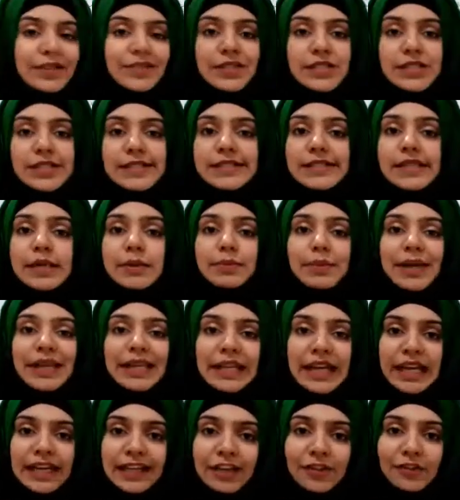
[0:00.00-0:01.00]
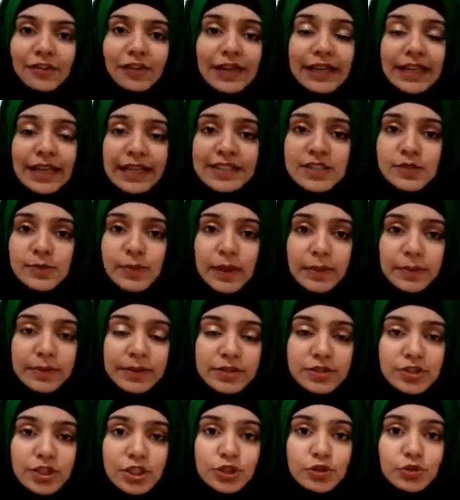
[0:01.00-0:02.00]
की वजह से मैग्नेटिक फील्ड लाइन्स बार
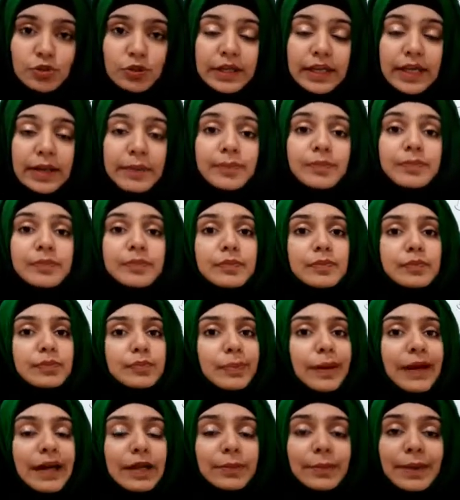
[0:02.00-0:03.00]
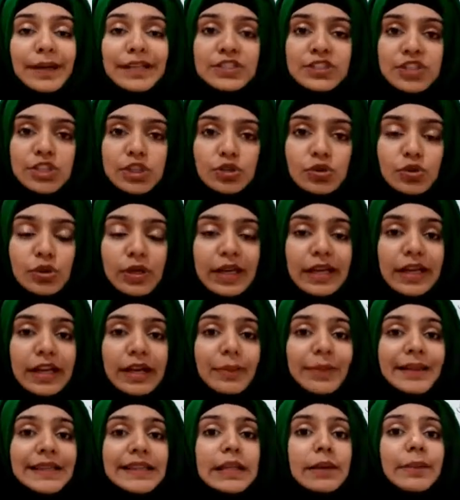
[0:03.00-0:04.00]
बार चेंज हो रही है बार बार चेंज होने
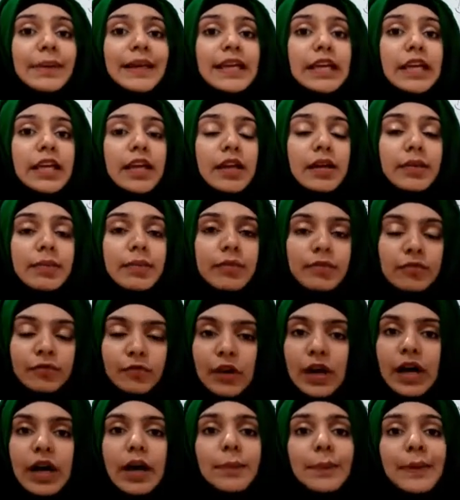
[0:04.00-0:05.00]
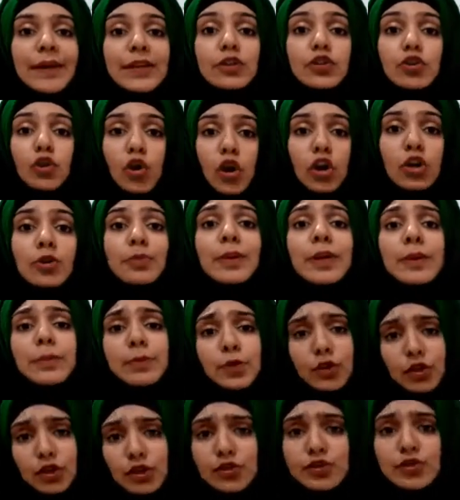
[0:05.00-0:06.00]
का मतलब है कि वहां पर टॉर्क भी
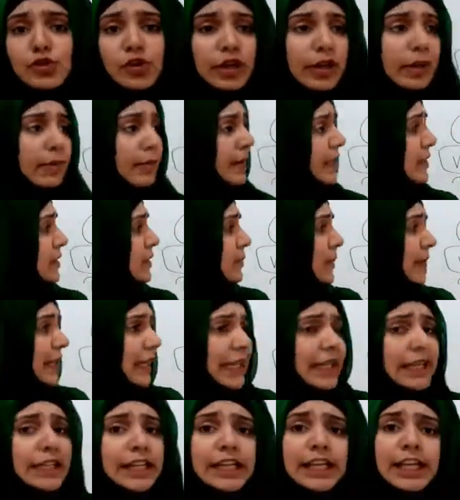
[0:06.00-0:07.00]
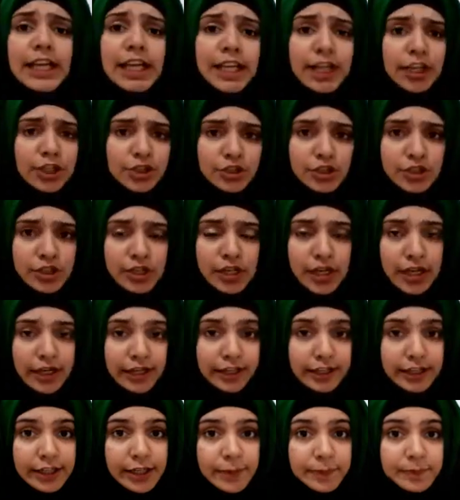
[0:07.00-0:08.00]
प्रोड्यूस हो रहा है मीन्स मैकेनिकल एनर्जी
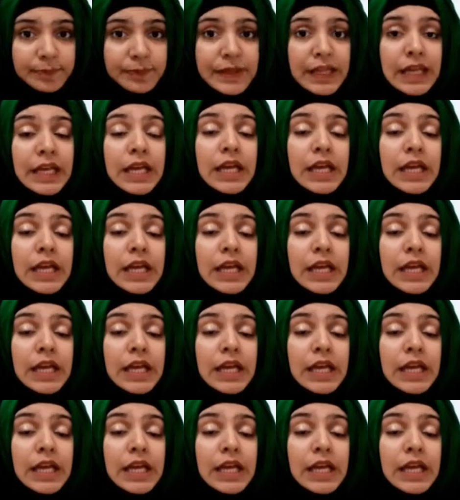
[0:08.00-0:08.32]
आ रही है